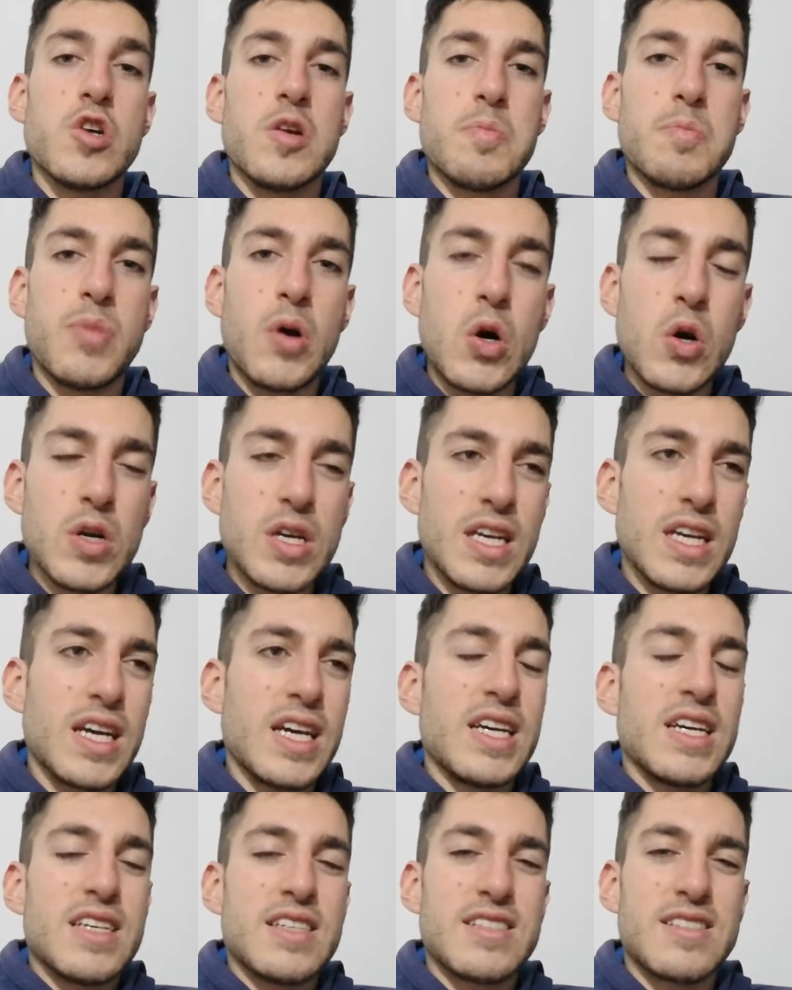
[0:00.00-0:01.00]
e poi
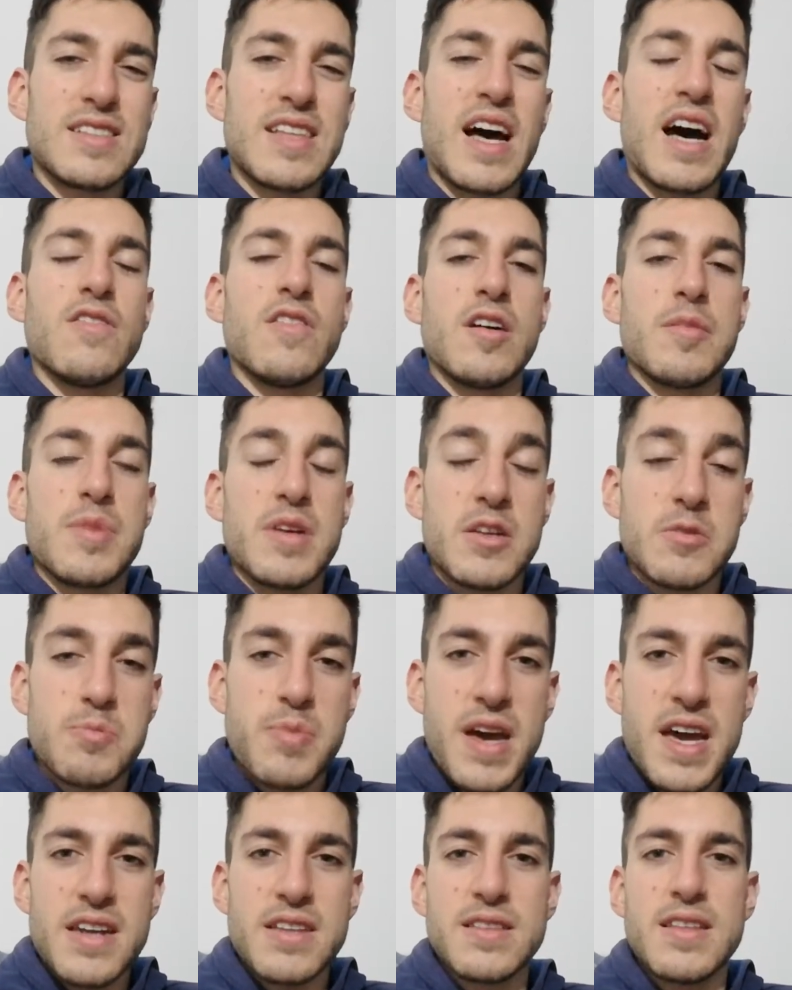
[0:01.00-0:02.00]
stava per
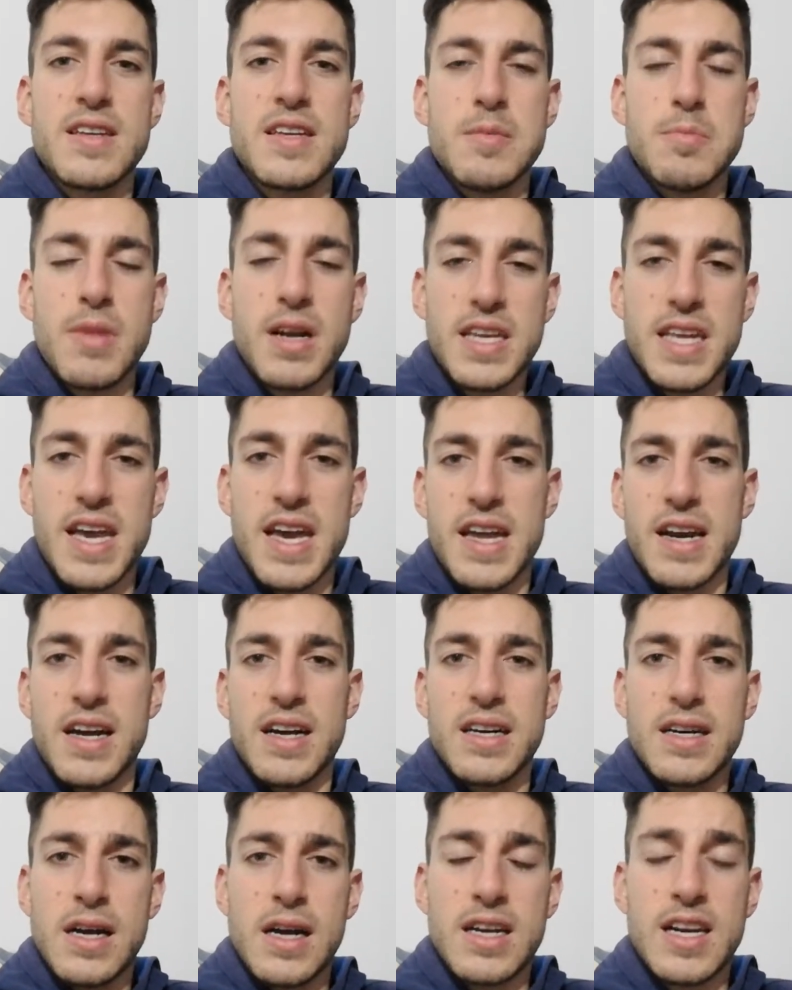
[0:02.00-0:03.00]
perdere in
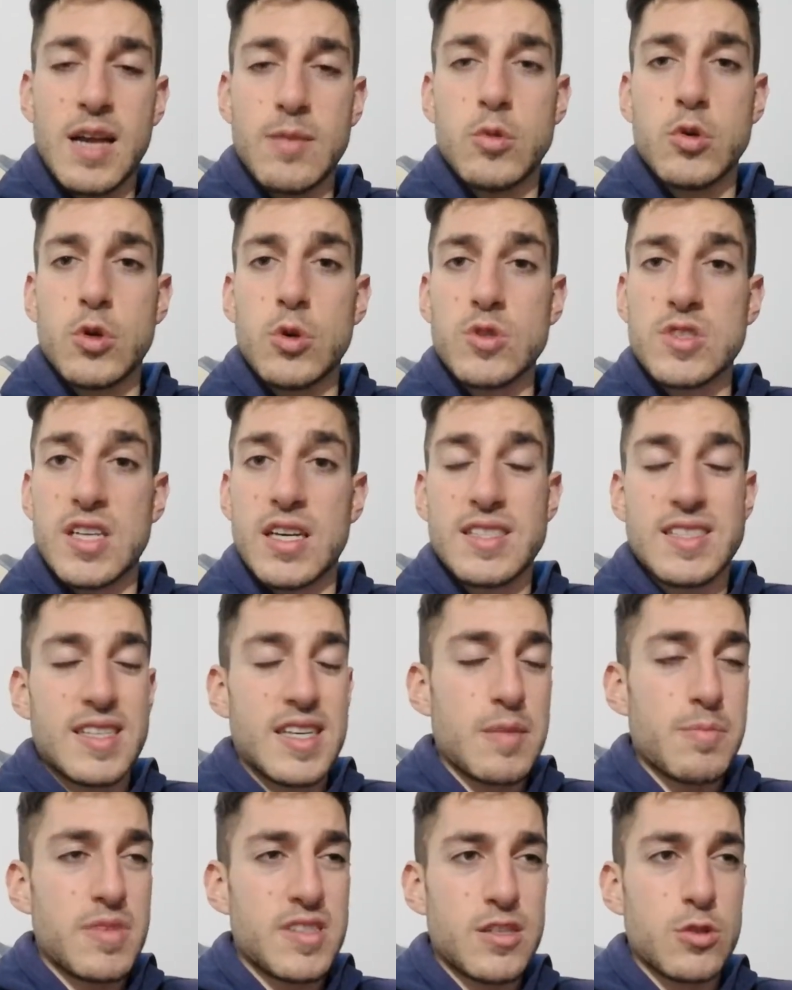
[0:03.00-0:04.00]
maniera clamorosa.
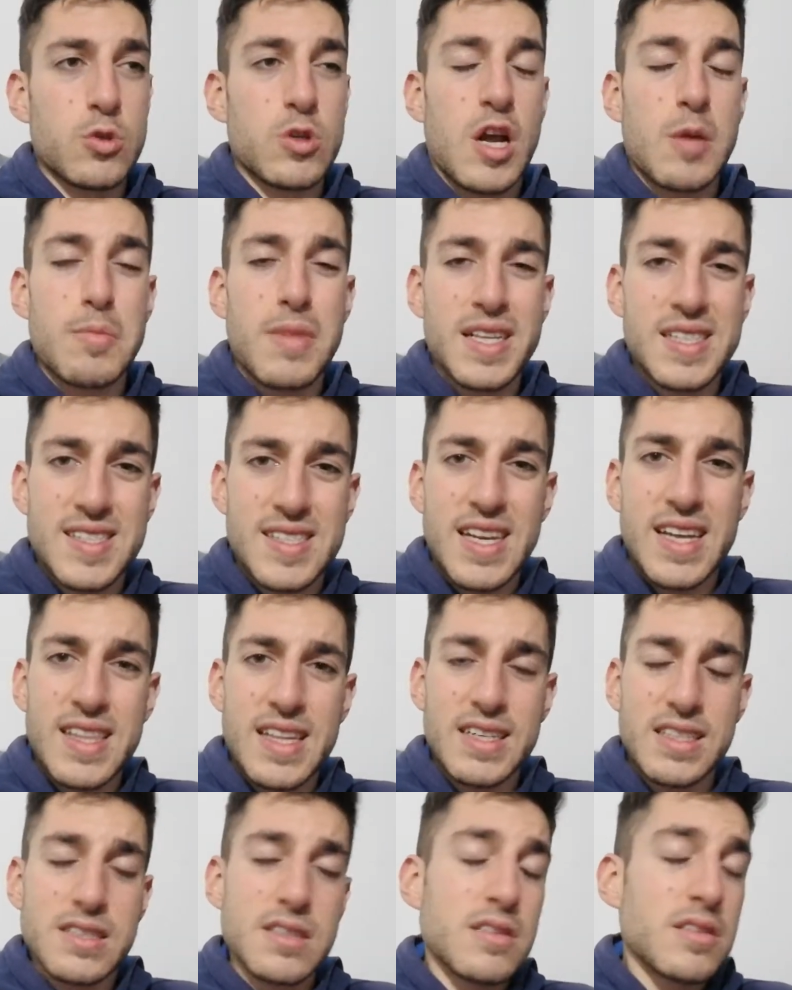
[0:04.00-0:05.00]
Sarebbe stata una
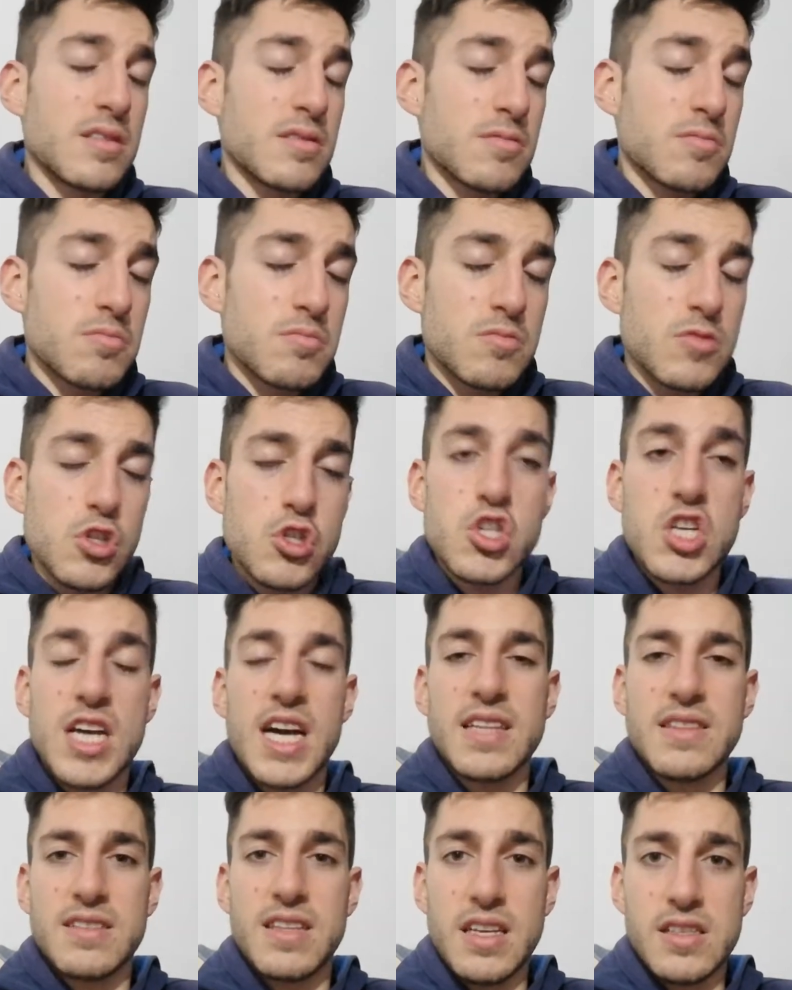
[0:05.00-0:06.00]
mazzata
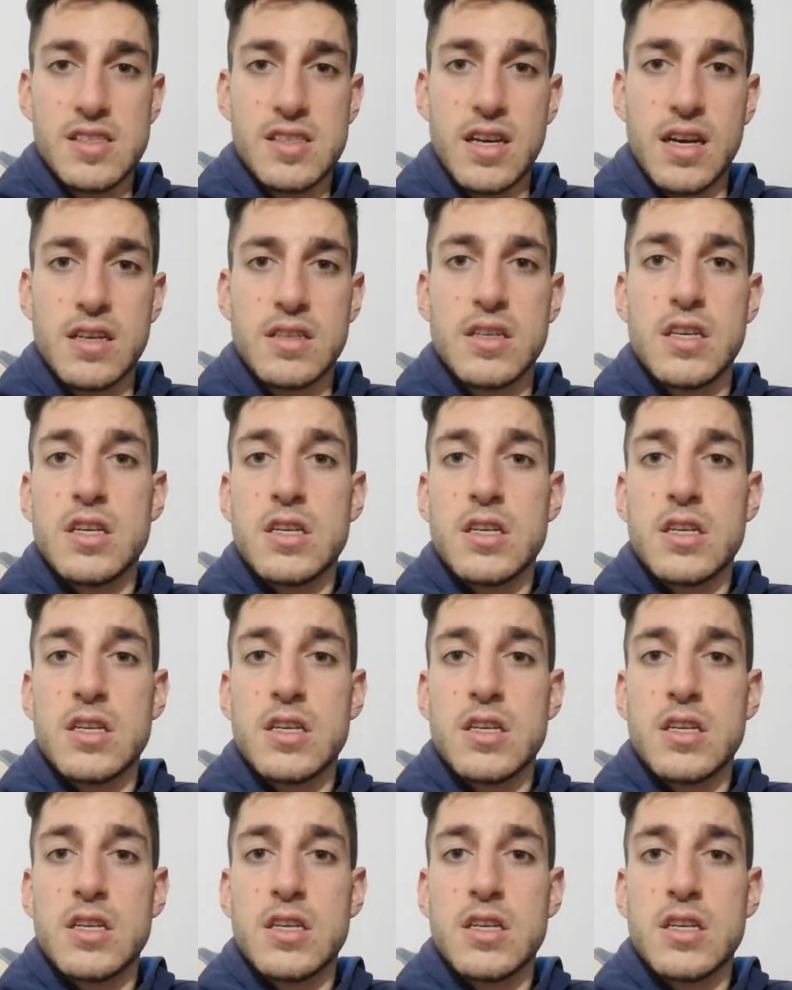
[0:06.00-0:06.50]
gigantesca.